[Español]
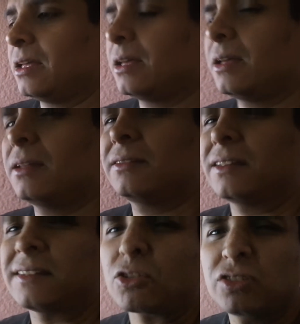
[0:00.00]

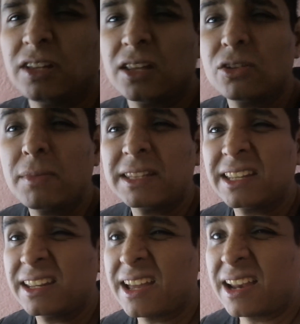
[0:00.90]
se está oxidando el
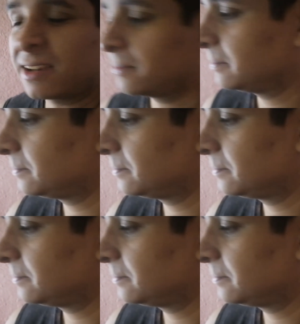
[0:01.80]
material.